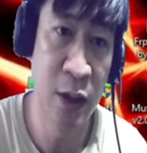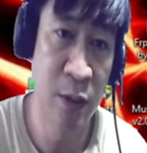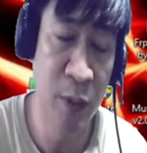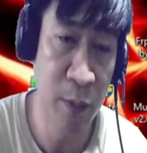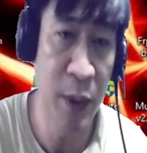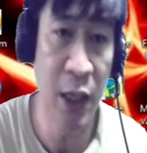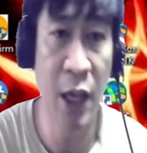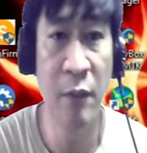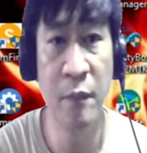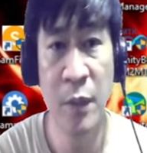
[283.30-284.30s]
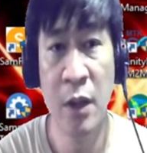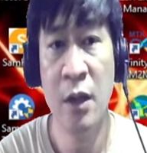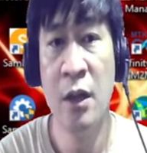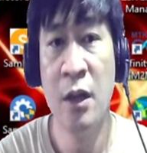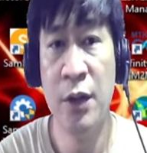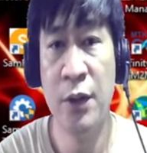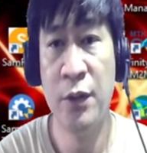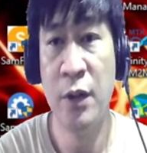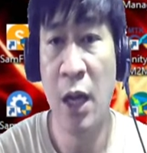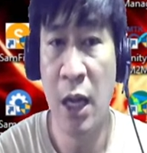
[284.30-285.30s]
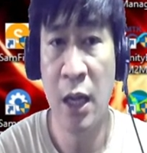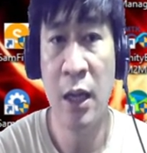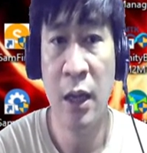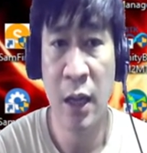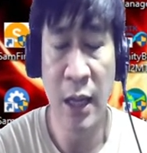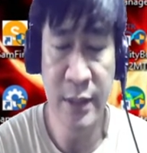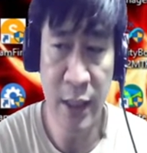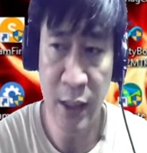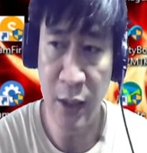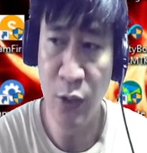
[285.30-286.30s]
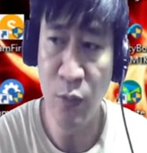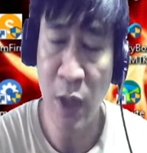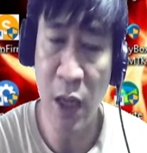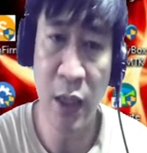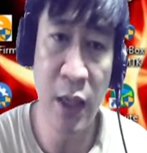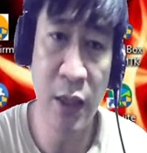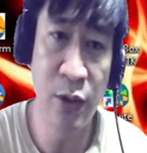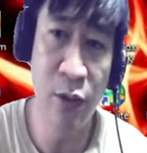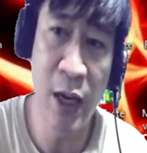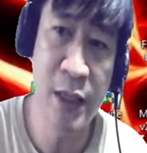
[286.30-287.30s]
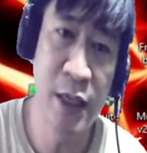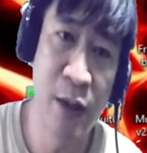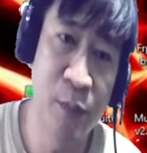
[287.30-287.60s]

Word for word: BBM. So, yun. Uh, ah, kasi yung mga gentong klase ng